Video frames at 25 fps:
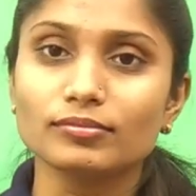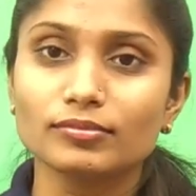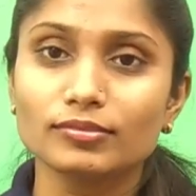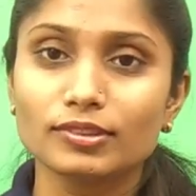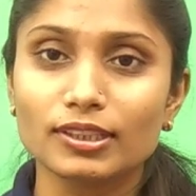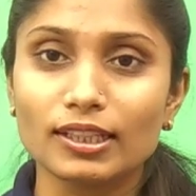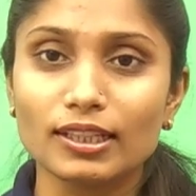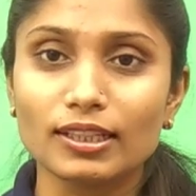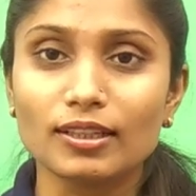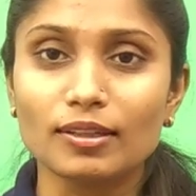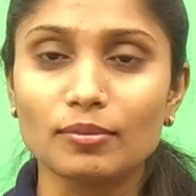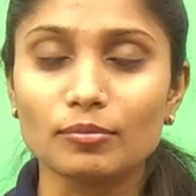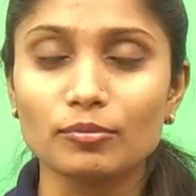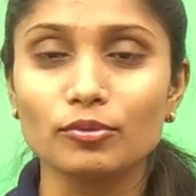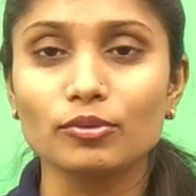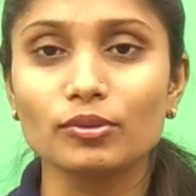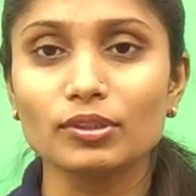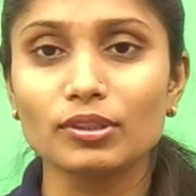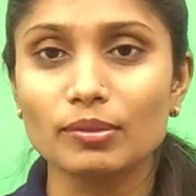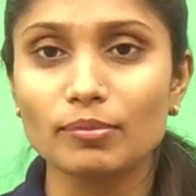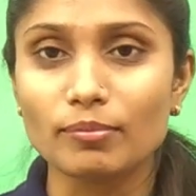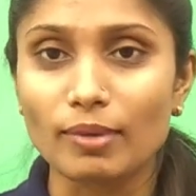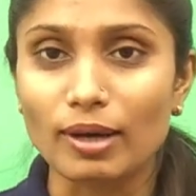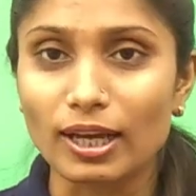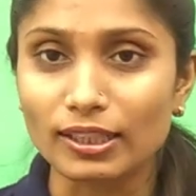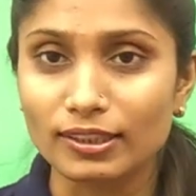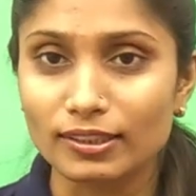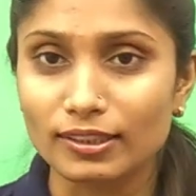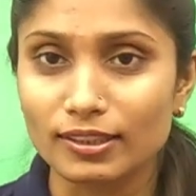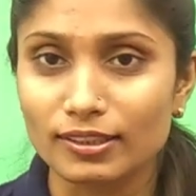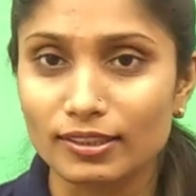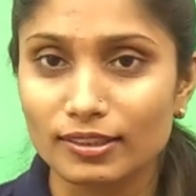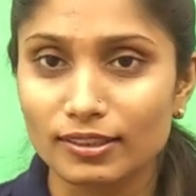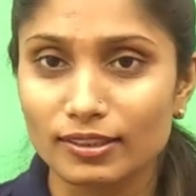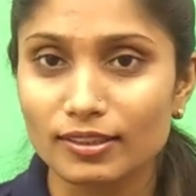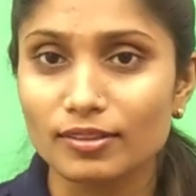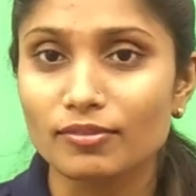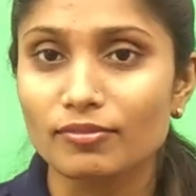कल हम लोगों ने बात की
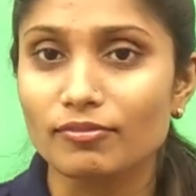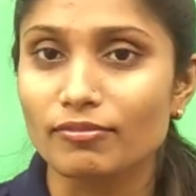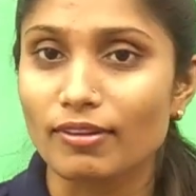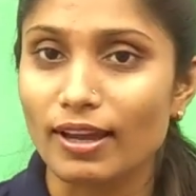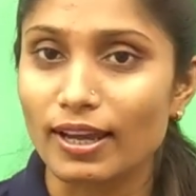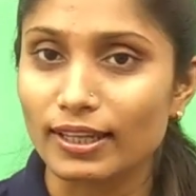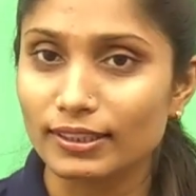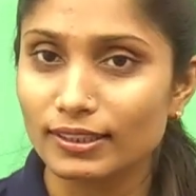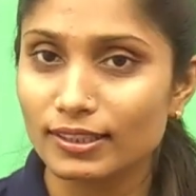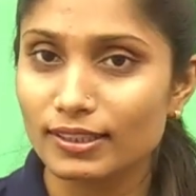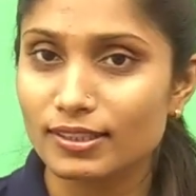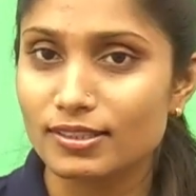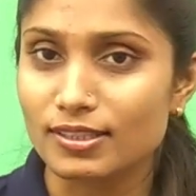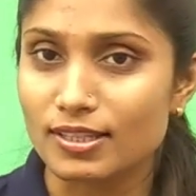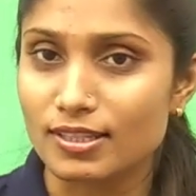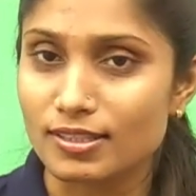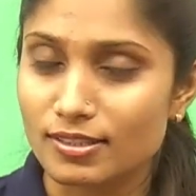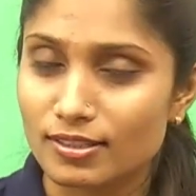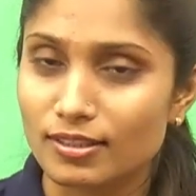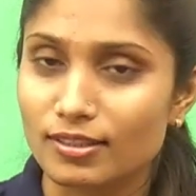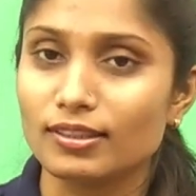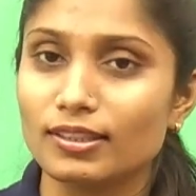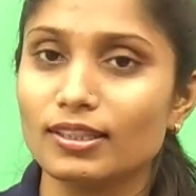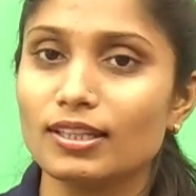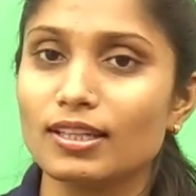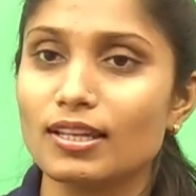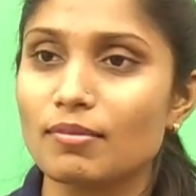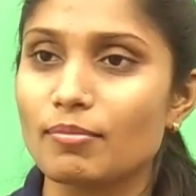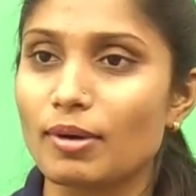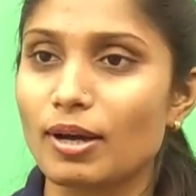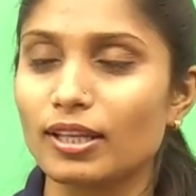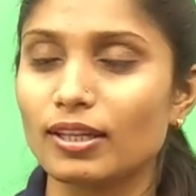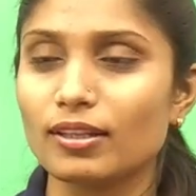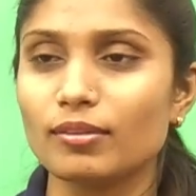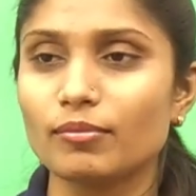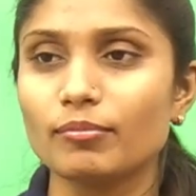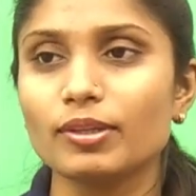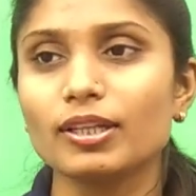थी वैदिक संस्कृति के
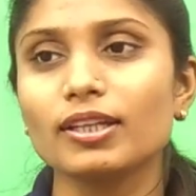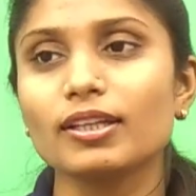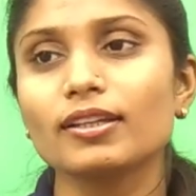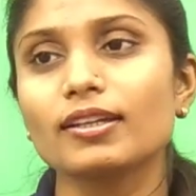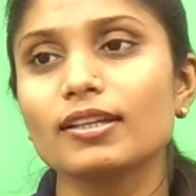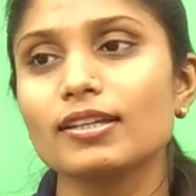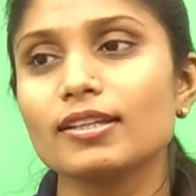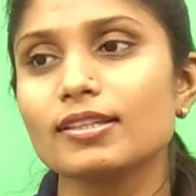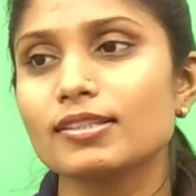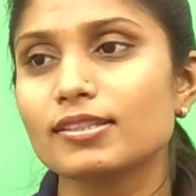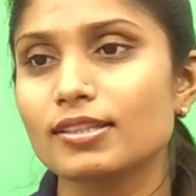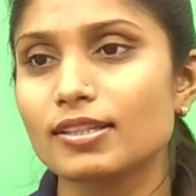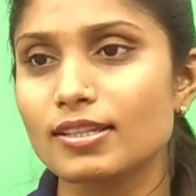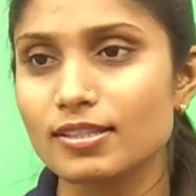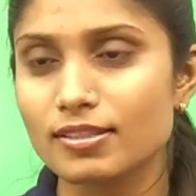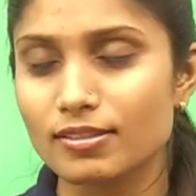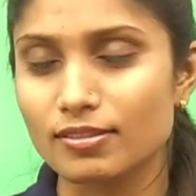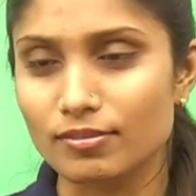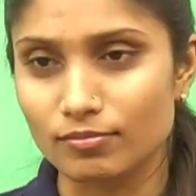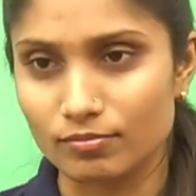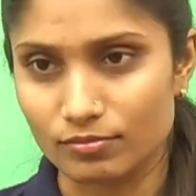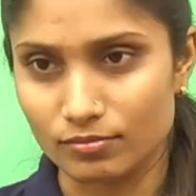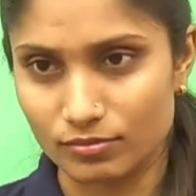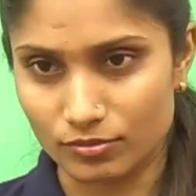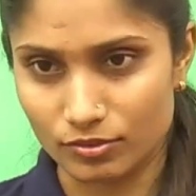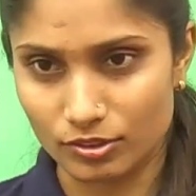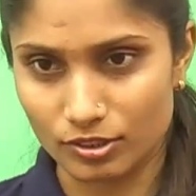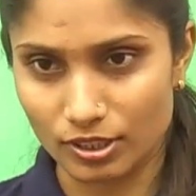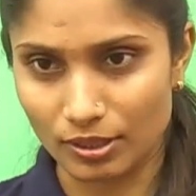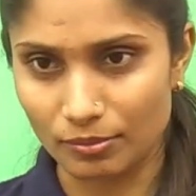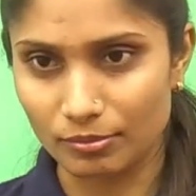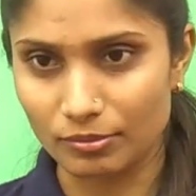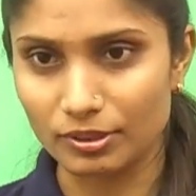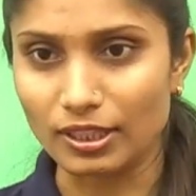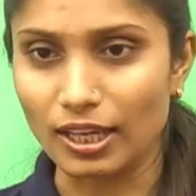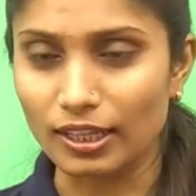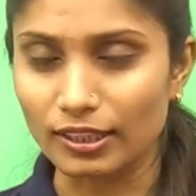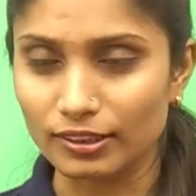बारे में कि इसके
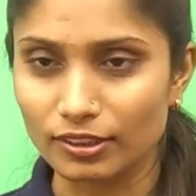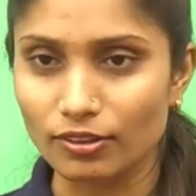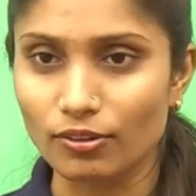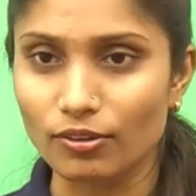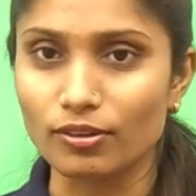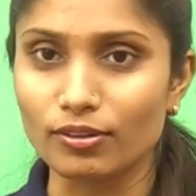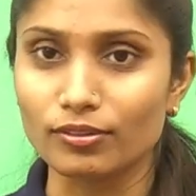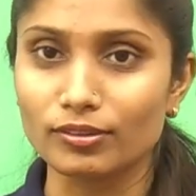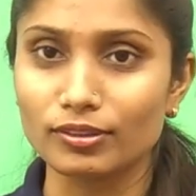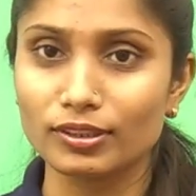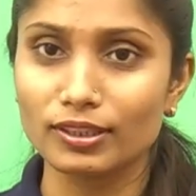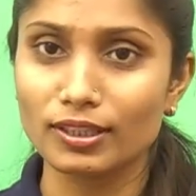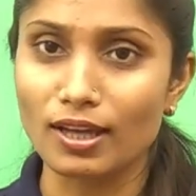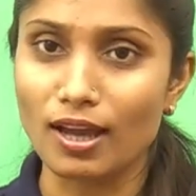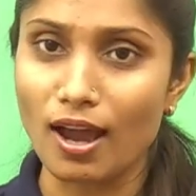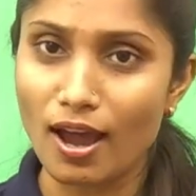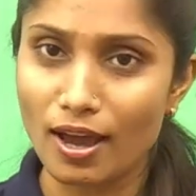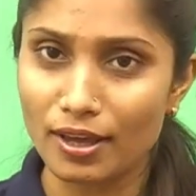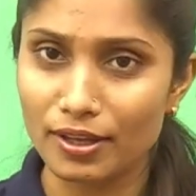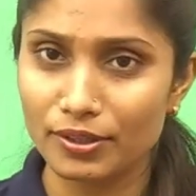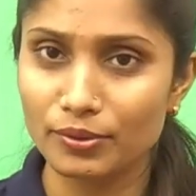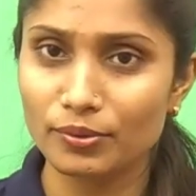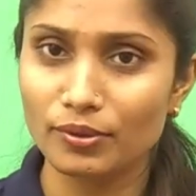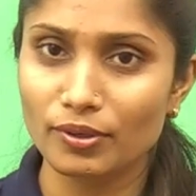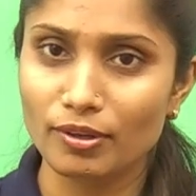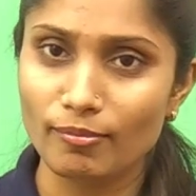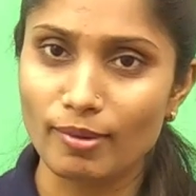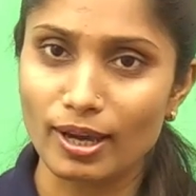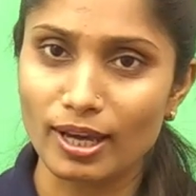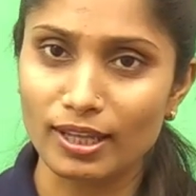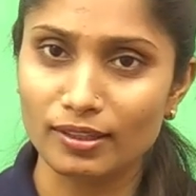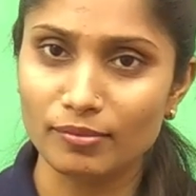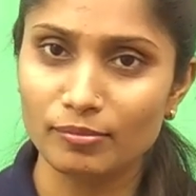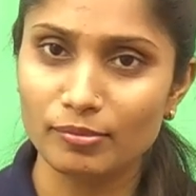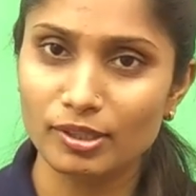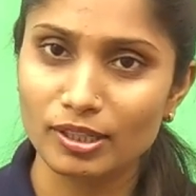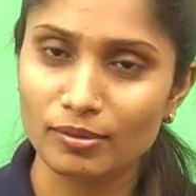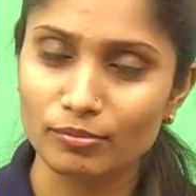जन्मदाता कौन थे आर्यों के बारे
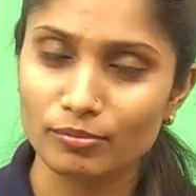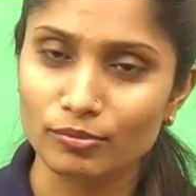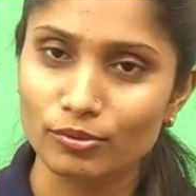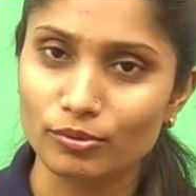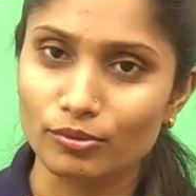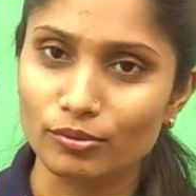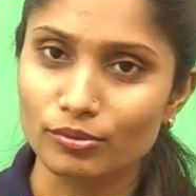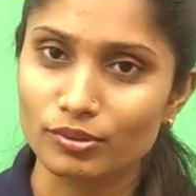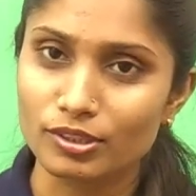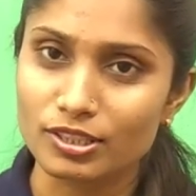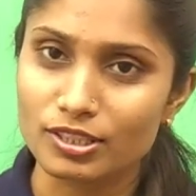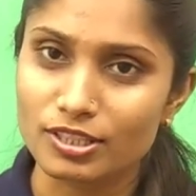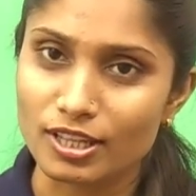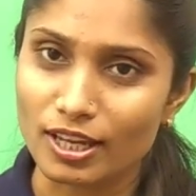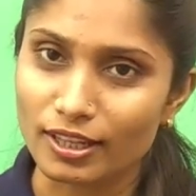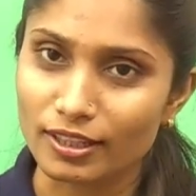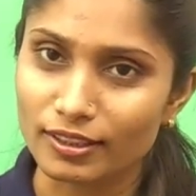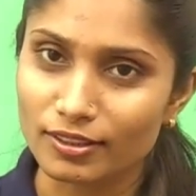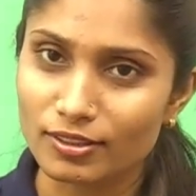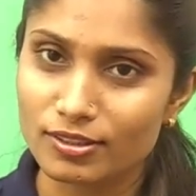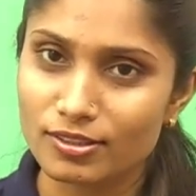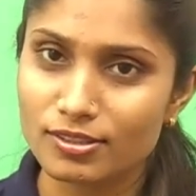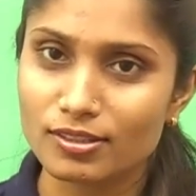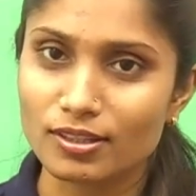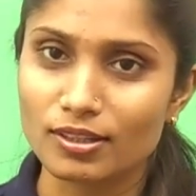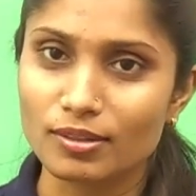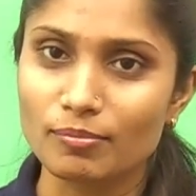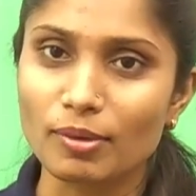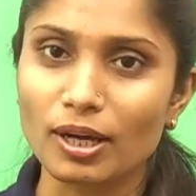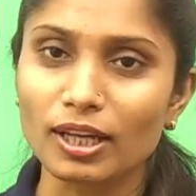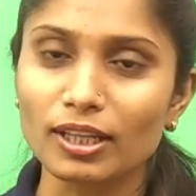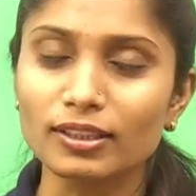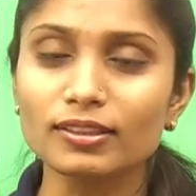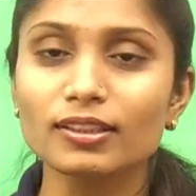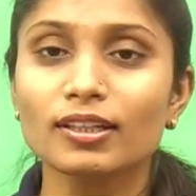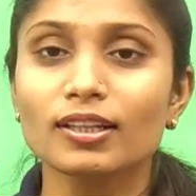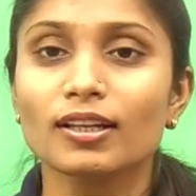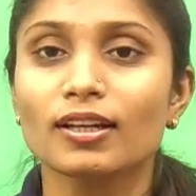में हम लोगों ने जाना उसके बाद